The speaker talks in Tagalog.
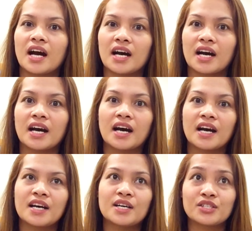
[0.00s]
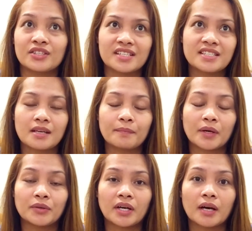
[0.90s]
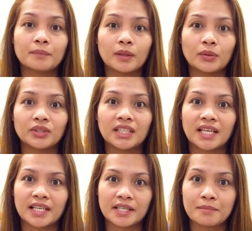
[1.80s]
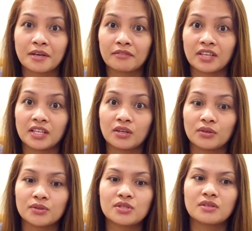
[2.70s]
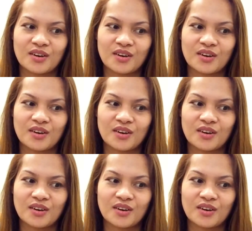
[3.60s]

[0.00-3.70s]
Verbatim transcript: Uh, so, nag-stop ako nung upload ng aking mga videos.